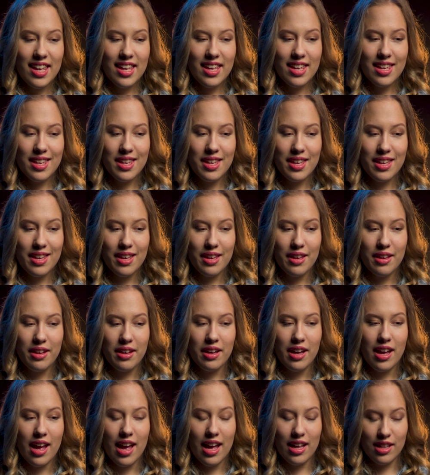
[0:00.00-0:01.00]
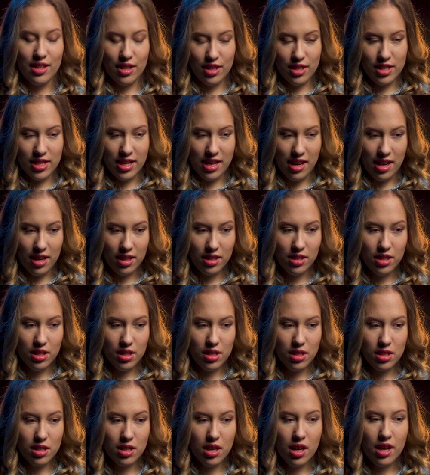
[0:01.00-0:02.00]
И этот
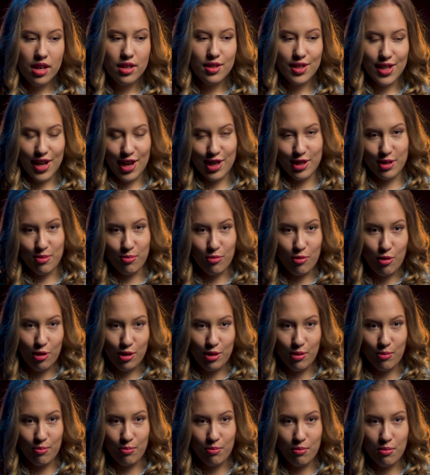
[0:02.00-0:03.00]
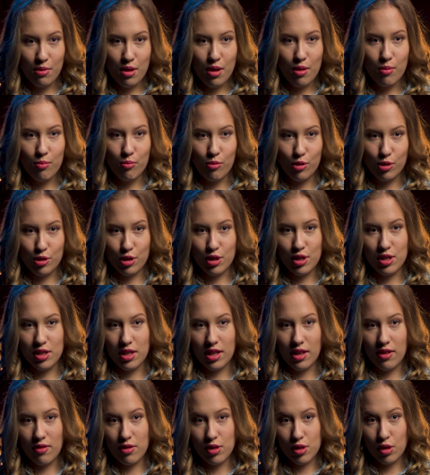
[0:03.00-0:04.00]
диагноз с каждым годом может
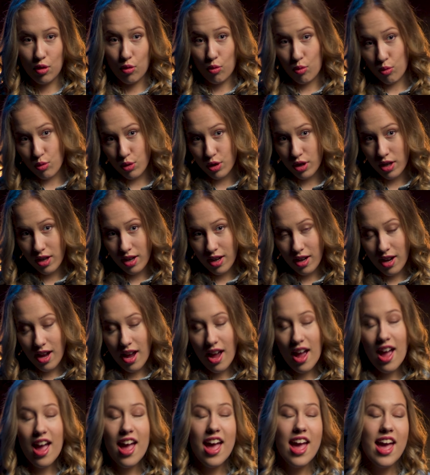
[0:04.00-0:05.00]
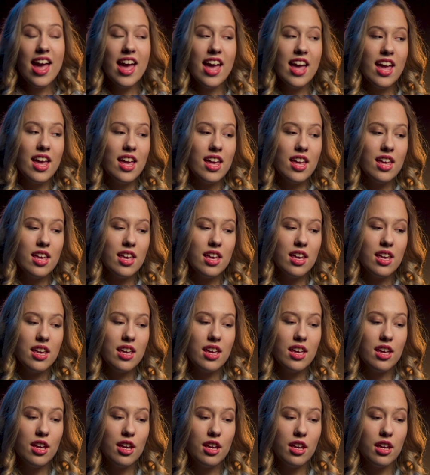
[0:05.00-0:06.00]
становиться хуже.
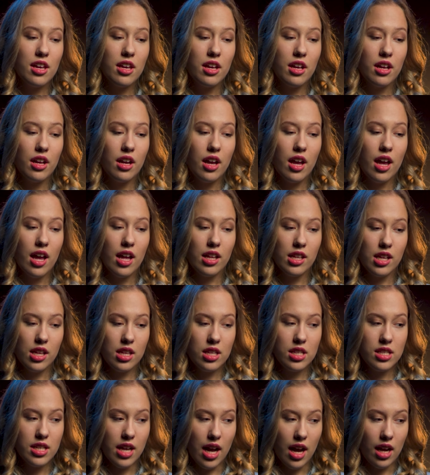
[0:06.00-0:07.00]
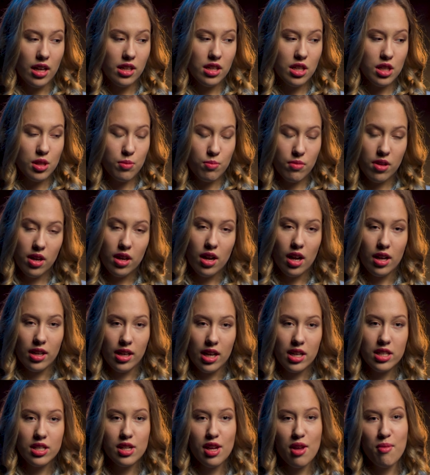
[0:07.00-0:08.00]
И этот диагноз мне как
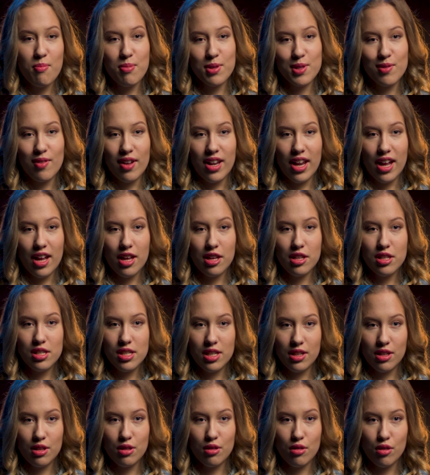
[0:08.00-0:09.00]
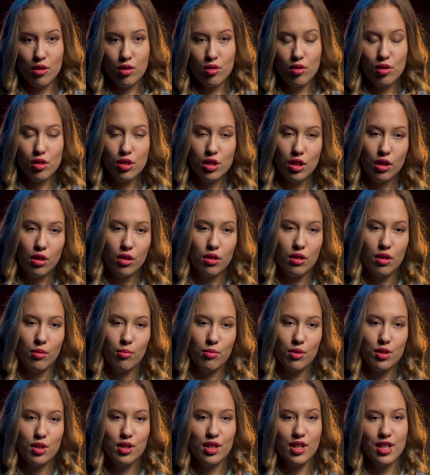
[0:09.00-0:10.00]
раз и не позволяет делать то, что делают
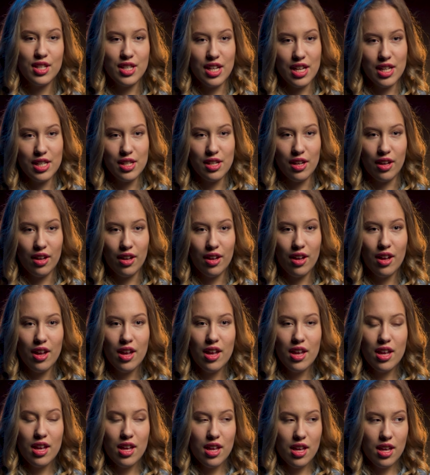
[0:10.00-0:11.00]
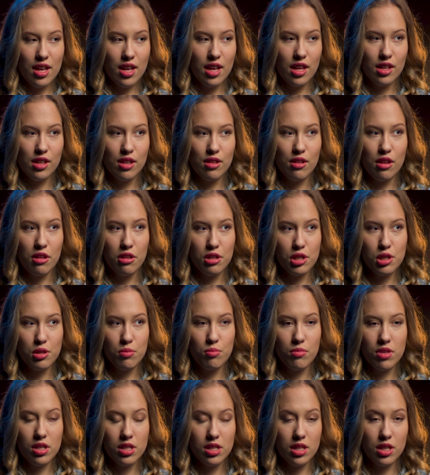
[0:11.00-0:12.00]
обычные дети. И это дается
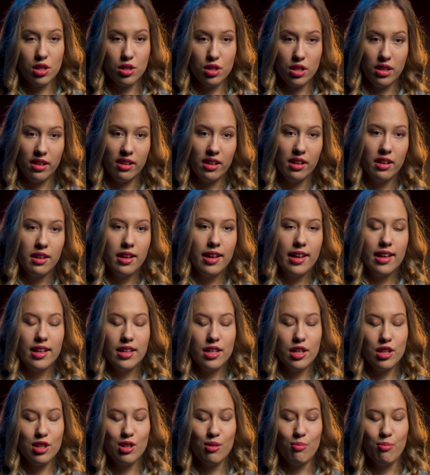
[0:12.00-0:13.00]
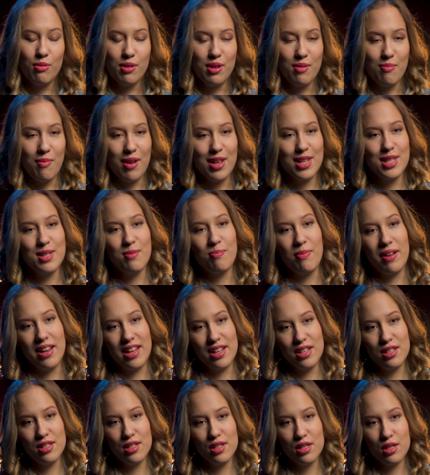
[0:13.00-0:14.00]
мне сложнее. Даже подниматься по
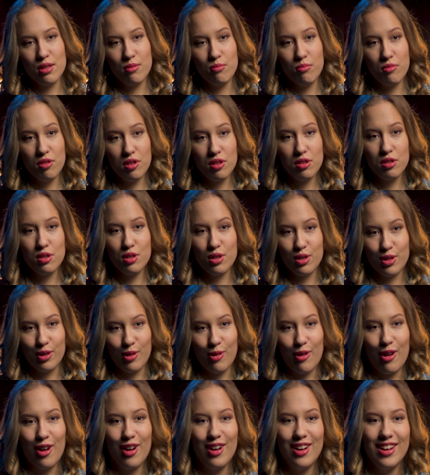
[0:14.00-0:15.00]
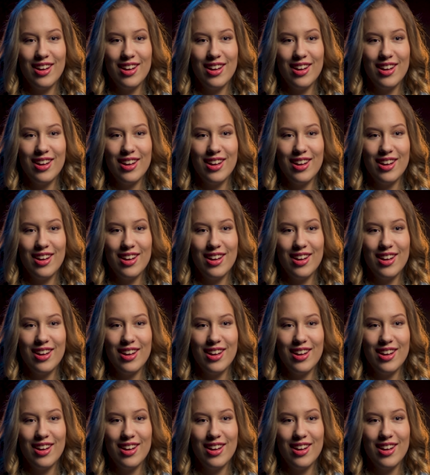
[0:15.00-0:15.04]
лестнице мне тяжело.